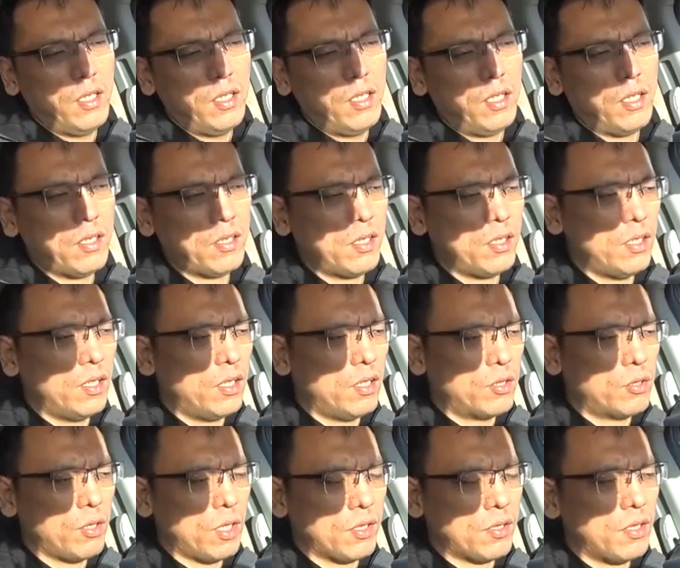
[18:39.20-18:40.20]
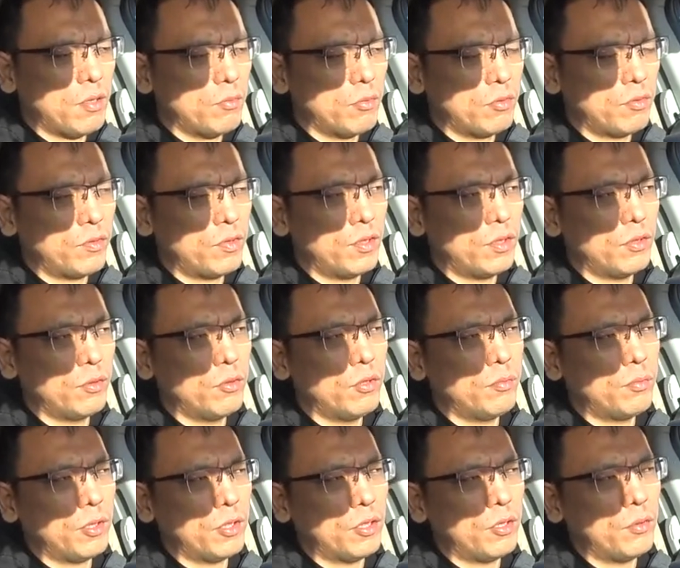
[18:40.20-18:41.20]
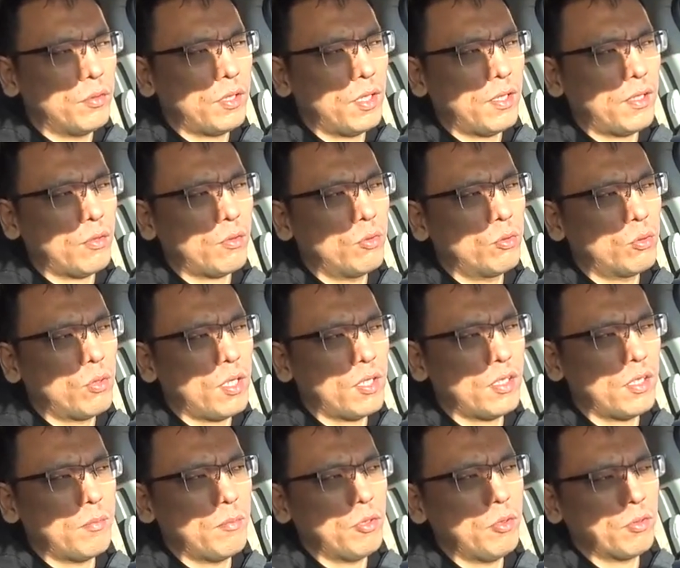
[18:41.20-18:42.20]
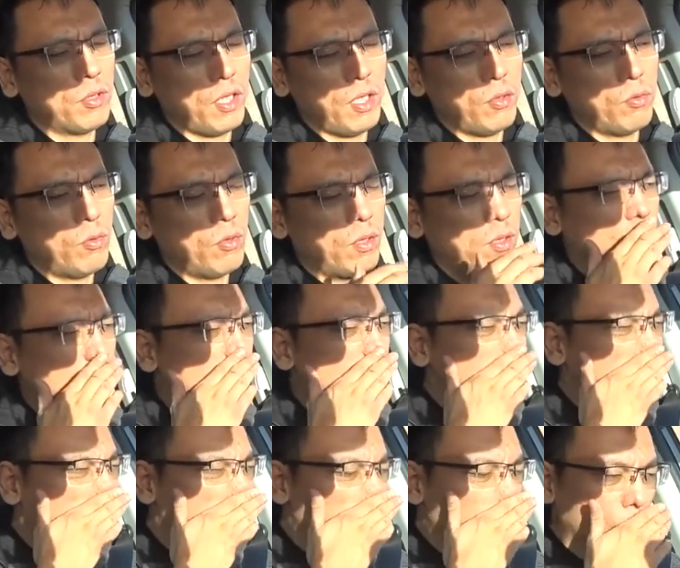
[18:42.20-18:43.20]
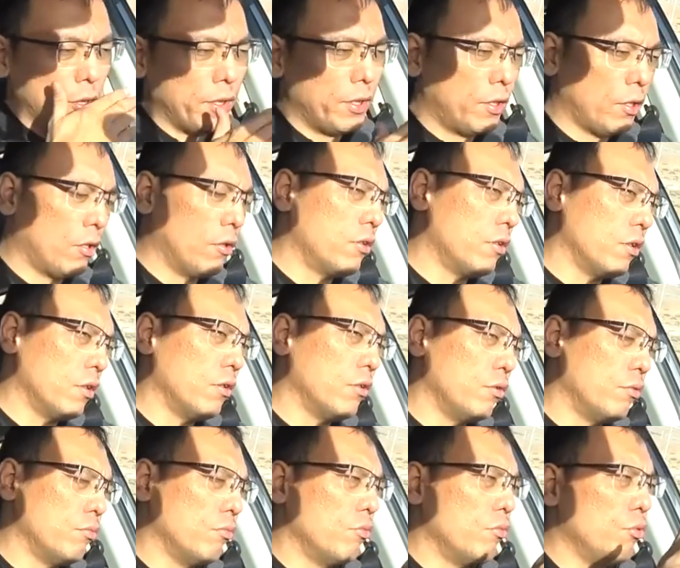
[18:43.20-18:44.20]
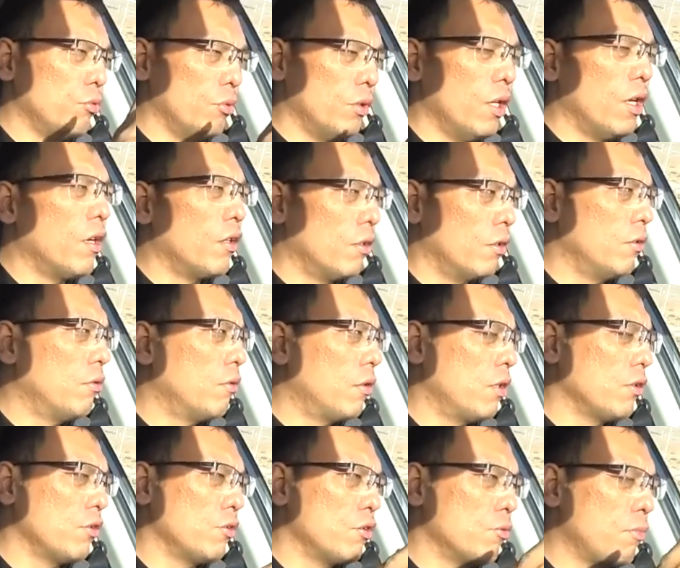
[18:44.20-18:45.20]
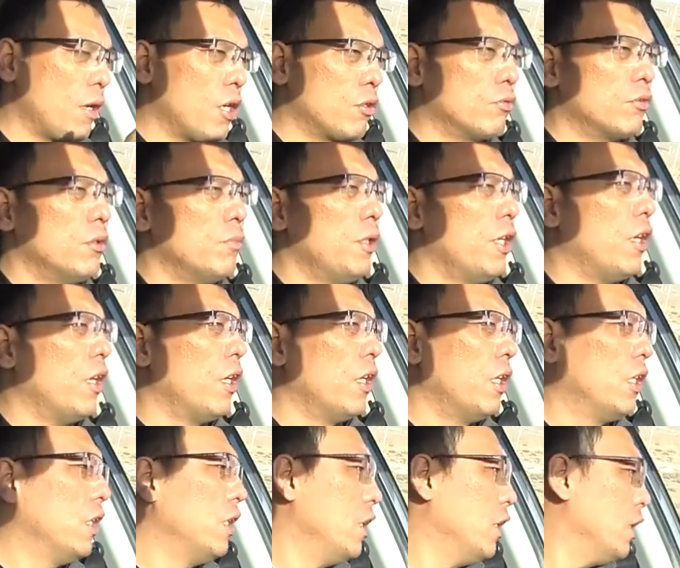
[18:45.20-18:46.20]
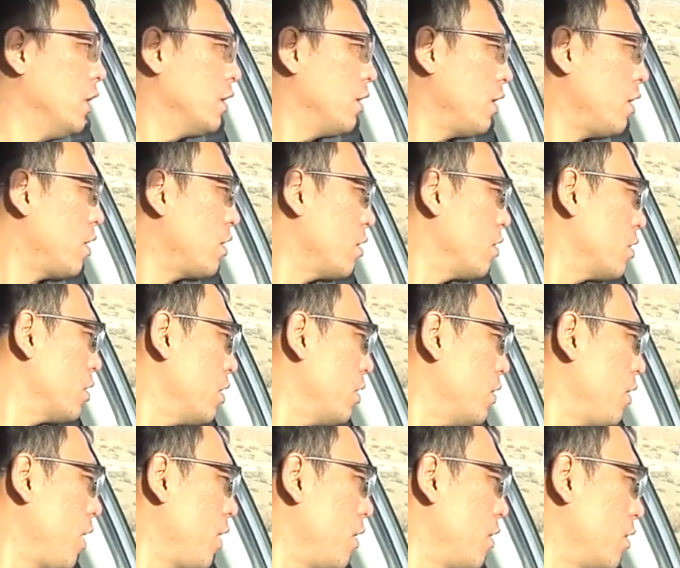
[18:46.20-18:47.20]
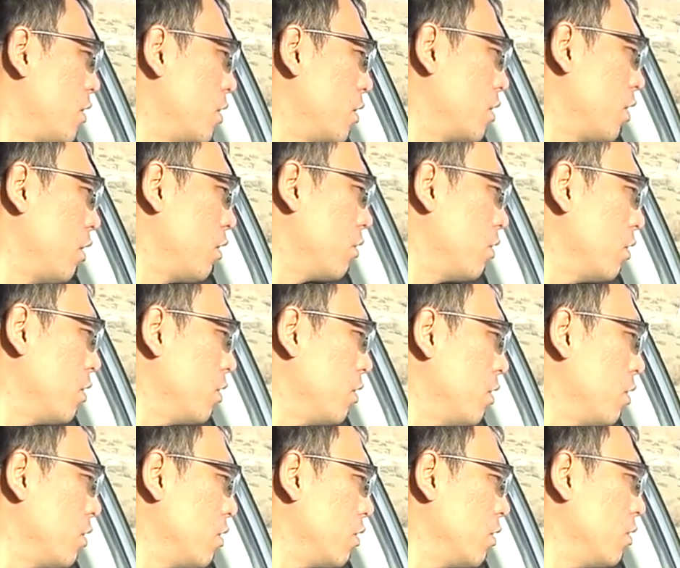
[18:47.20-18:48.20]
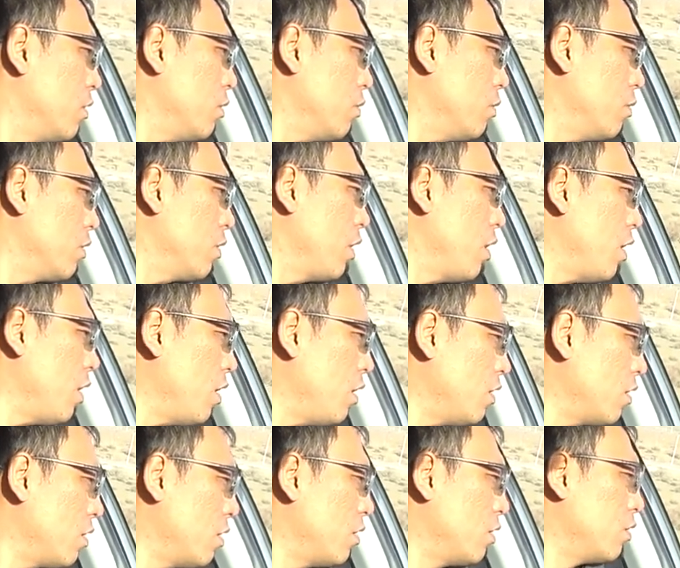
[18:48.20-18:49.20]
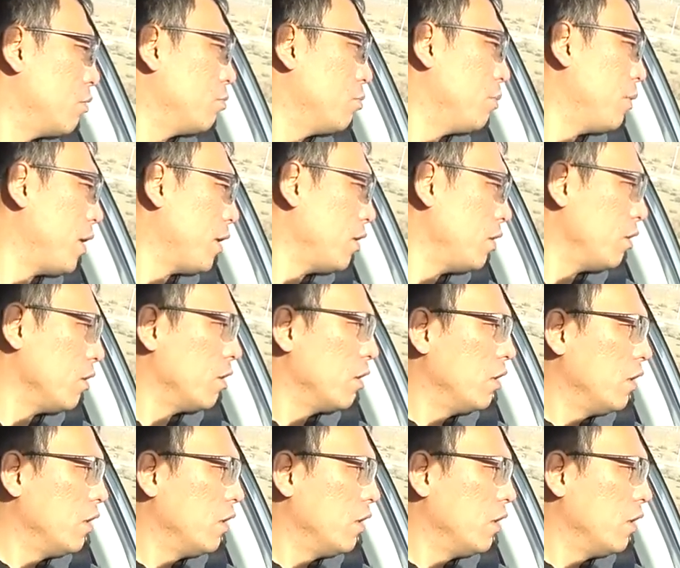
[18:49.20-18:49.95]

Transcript: 而且转向部分由于本身轮胎在空转，也没有太多的一些这种可以调整的一种余量，能够让你去扒住地面。再加上现在的这个场地呢，这个轮胎真的是不扒地，